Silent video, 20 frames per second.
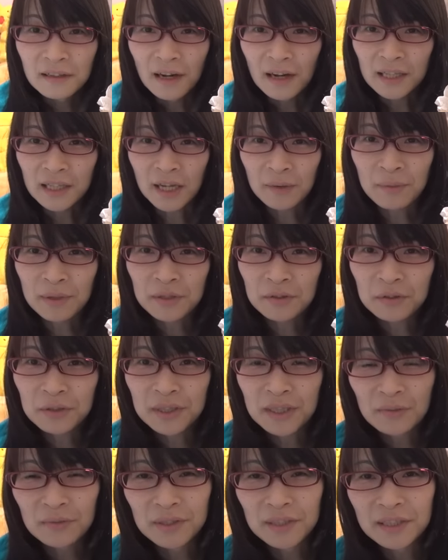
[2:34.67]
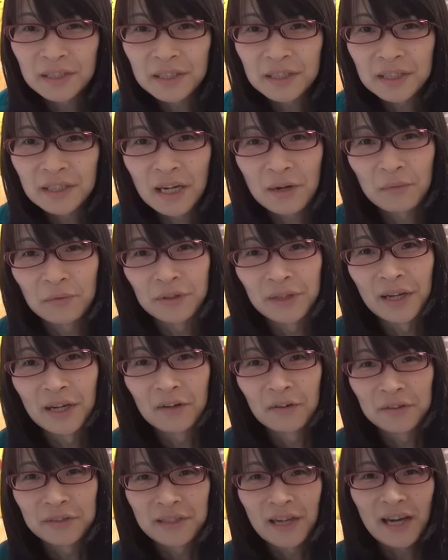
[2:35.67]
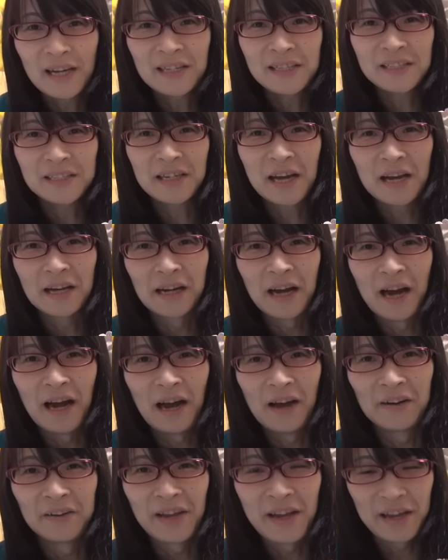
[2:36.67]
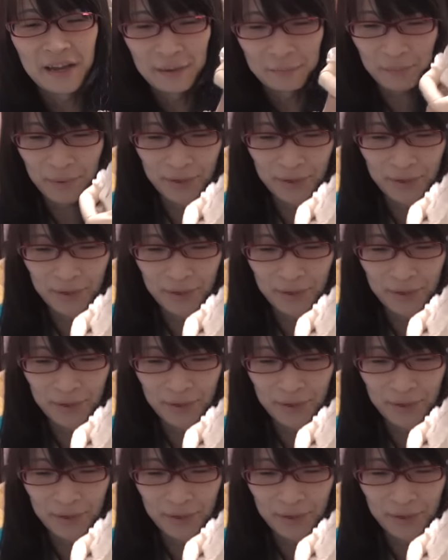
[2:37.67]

頭の大きさも全然違うもんね。こうサイズ感があるね、やっ